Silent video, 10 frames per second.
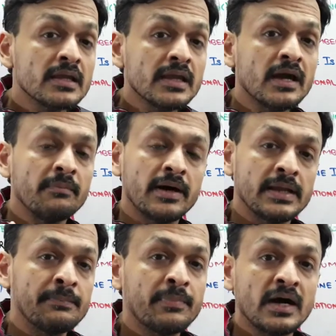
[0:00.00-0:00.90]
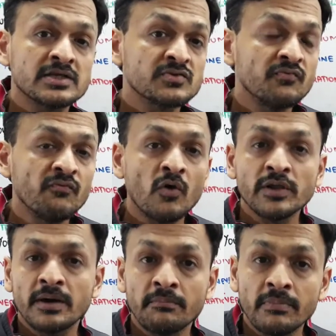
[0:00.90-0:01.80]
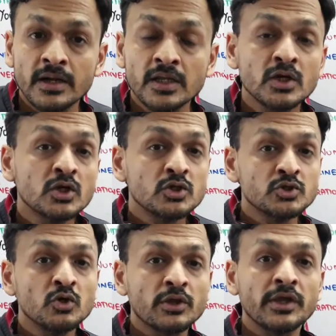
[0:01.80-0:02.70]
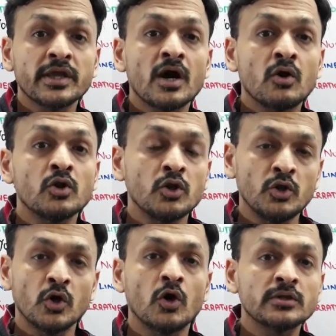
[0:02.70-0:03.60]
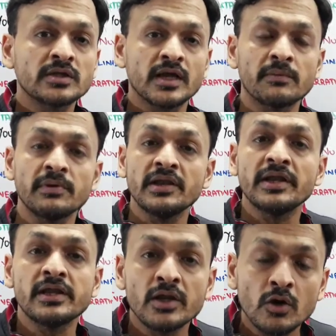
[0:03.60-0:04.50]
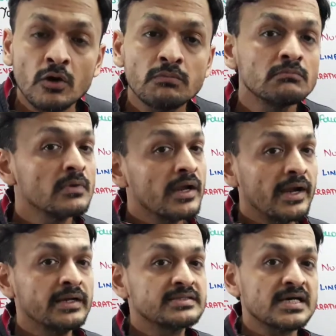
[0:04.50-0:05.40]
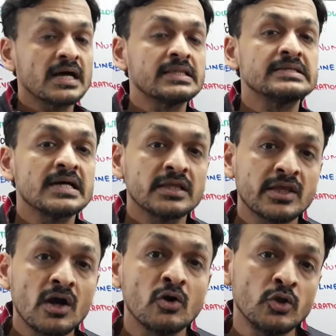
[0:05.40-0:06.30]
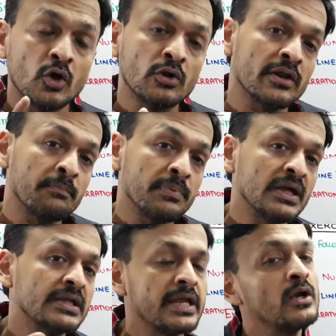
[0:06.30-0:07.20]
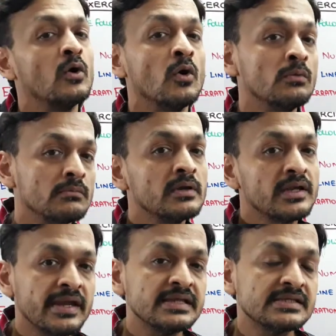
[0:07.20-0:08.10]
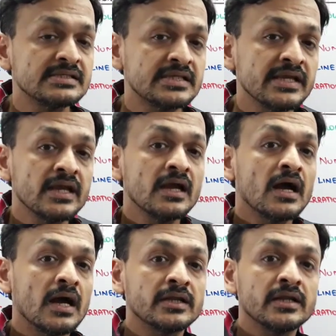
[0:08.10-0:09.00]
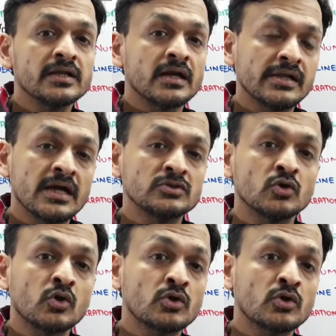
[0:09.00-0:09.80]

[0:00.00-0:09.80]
कि हमारे पास वो नंबर जो कि क्या हो नॉन टर्मिनेटिंग हो एंड साथ ही साथ क्या हो नॉन रिपीटिंग हो यही चीज़ थी अंडर या जो